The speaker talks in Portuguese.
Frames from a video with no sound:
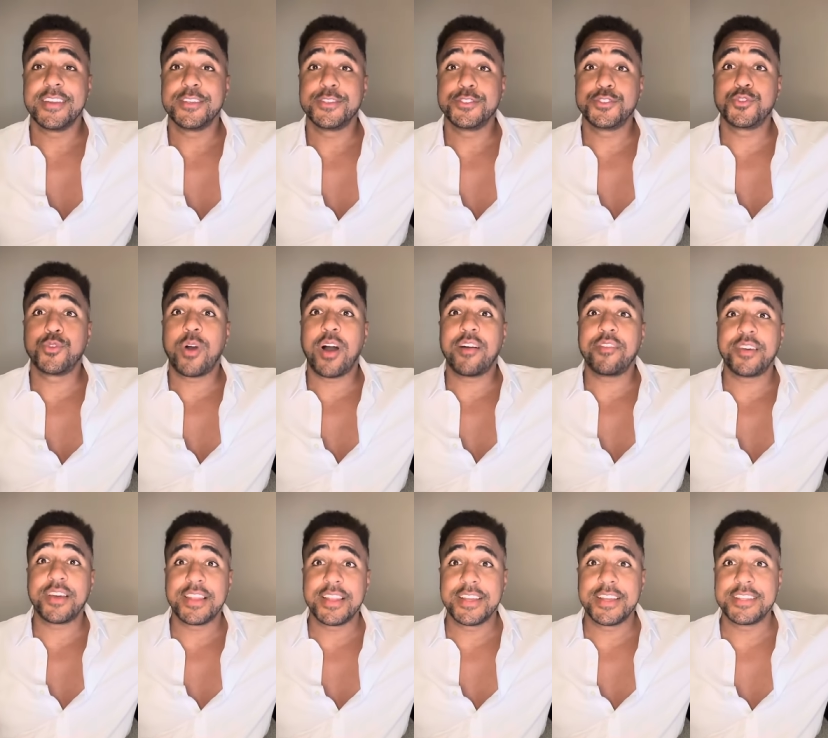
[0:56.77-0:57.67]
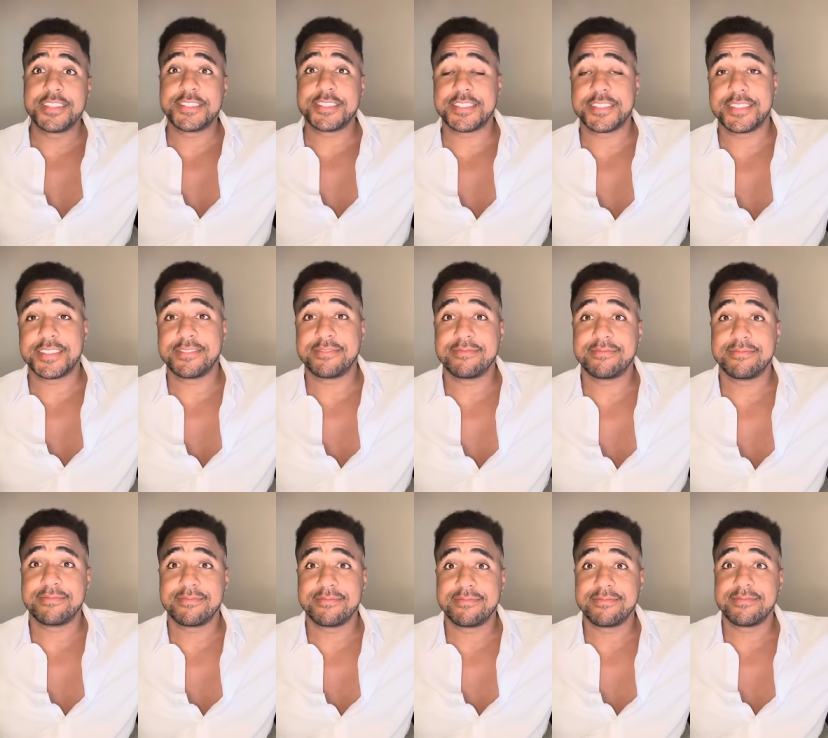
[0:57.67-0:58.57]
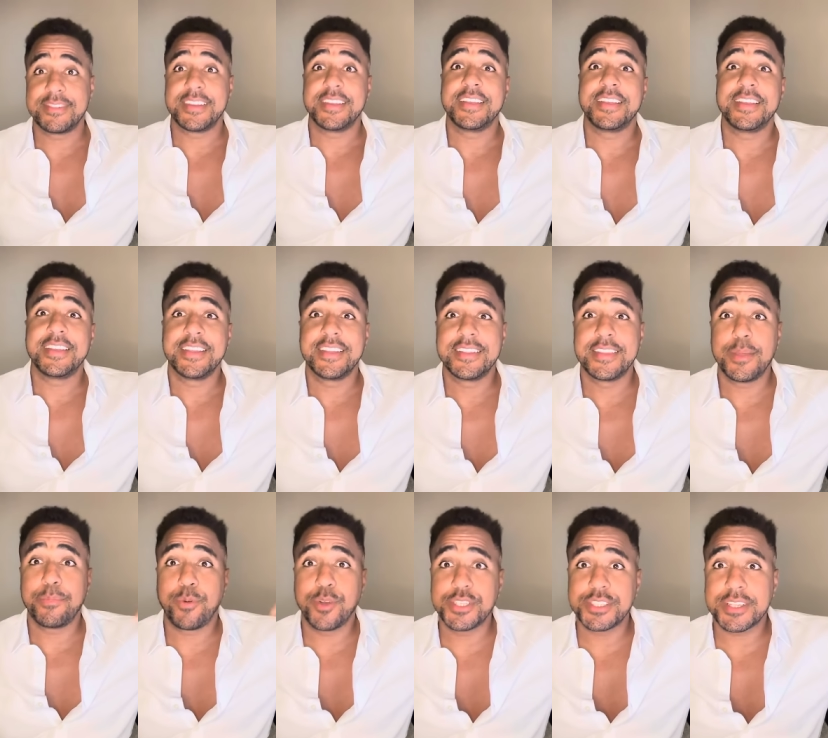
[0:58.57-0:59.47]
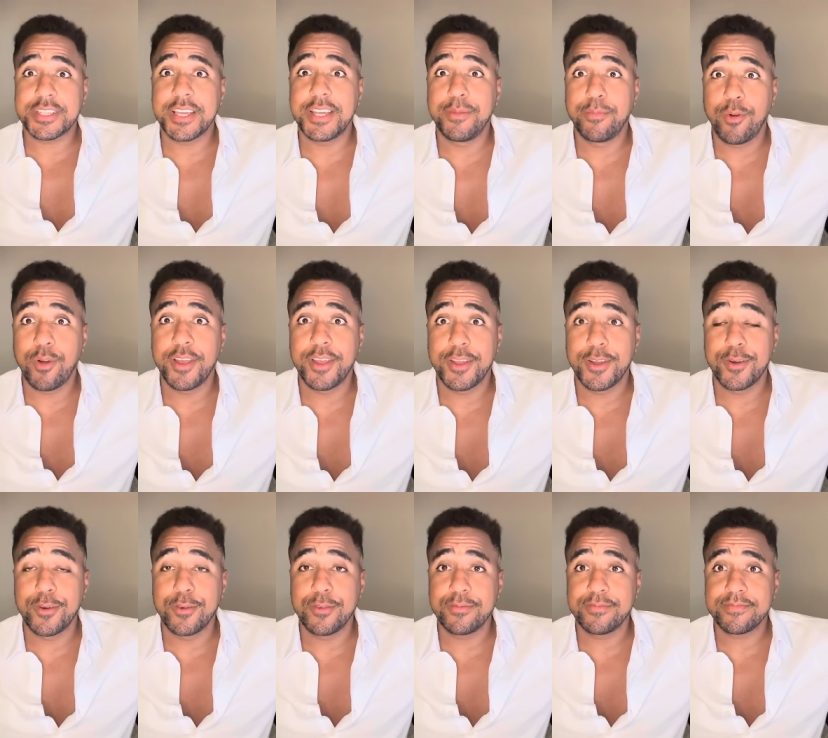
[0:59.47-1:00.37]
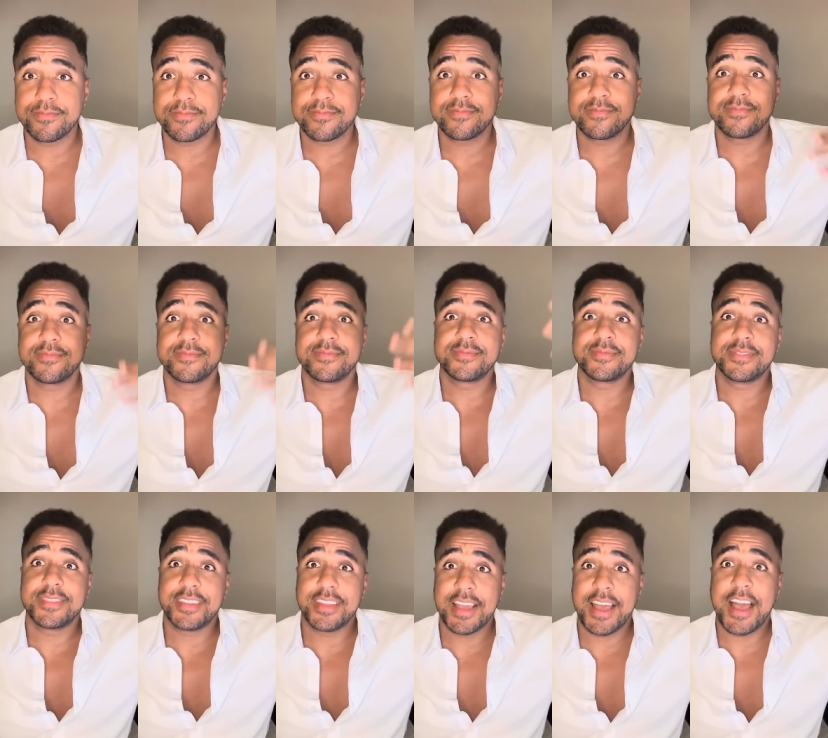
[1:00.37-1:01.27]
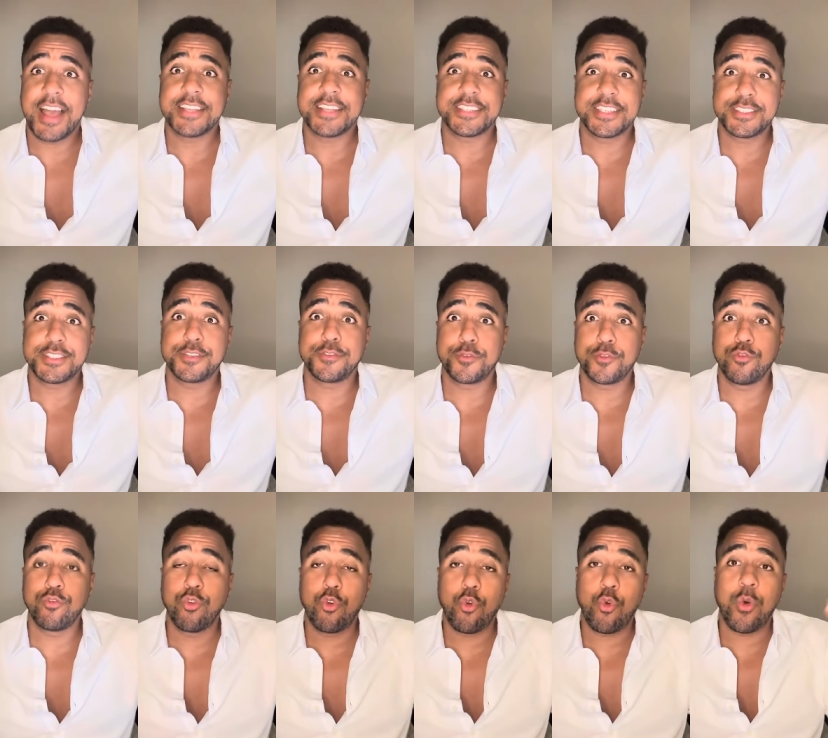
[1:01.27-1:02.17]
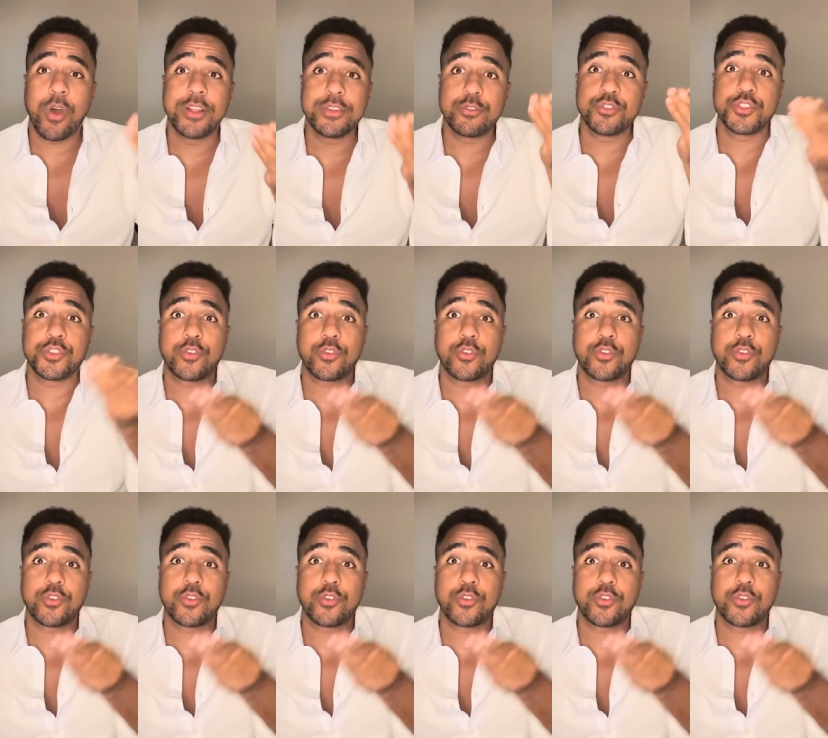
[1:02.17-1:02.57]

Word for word: João Avelange. Depois que ele morreu, a gente viu o quanto de